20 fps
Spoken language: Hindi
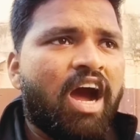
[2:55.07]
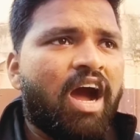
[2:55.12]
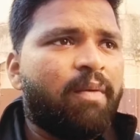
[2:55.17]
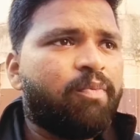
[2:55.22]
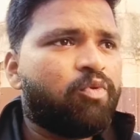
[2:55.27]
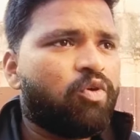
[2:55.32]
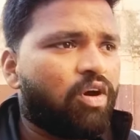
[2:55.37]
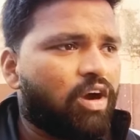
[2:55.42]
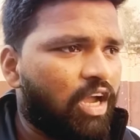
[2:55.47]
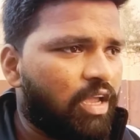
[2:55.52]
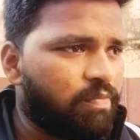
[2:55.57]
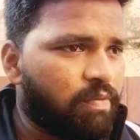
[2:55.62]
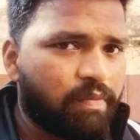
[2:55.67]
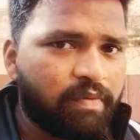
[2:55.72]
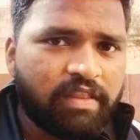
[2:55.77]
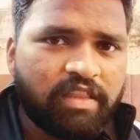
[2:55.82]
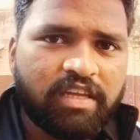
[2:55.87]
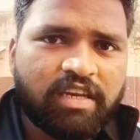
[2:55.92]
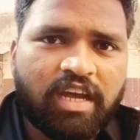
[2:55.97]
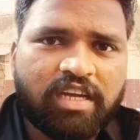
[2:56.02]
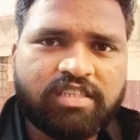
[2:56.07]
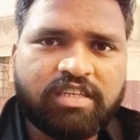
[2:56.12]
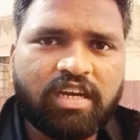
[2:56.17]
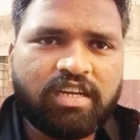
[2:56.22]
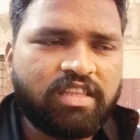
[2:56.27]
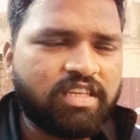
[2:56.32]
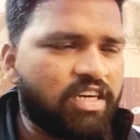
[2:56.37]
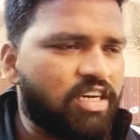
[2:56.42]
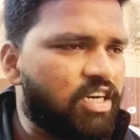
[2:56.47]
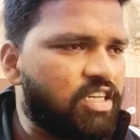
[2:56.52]
आपको कहीं पर भी निराश
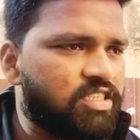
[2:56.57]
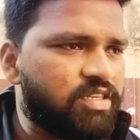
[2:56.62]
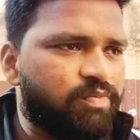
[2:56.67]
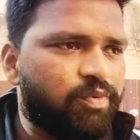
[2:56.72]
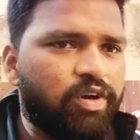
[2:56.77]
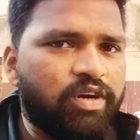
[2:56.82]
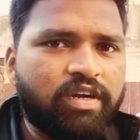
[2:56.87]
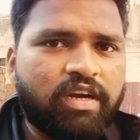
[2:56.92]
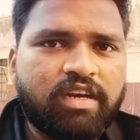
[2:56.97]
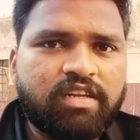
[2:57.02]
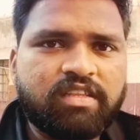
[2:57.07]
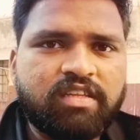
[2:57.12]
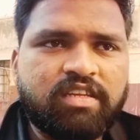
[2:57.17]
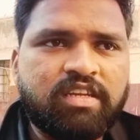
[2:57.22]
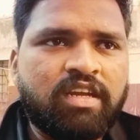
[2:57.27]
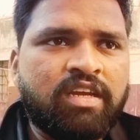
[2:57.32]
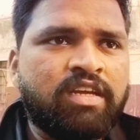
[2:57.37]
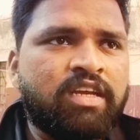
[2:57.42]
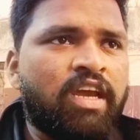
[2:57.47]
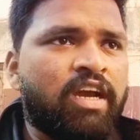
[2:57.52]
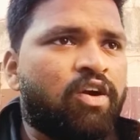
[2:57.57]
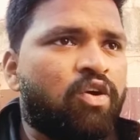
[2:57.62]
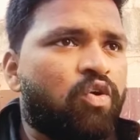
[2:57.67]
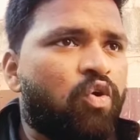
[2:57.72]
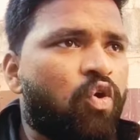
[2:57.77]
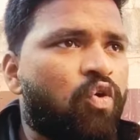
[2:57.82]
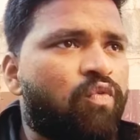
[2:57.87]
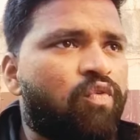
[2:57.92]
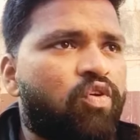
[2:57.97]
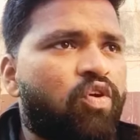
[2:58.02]
करती नहीं डिसअपॉइंट करती नहीं एक
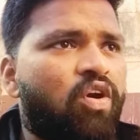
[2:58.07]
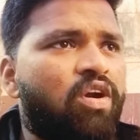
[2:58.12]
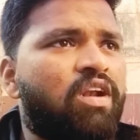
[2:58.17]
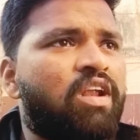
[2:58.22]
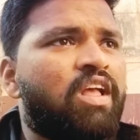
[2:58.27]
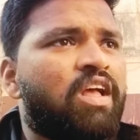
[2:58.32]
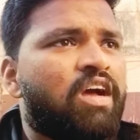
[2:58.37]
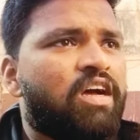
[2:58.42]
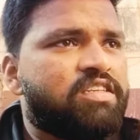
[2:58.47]
ओवरऑल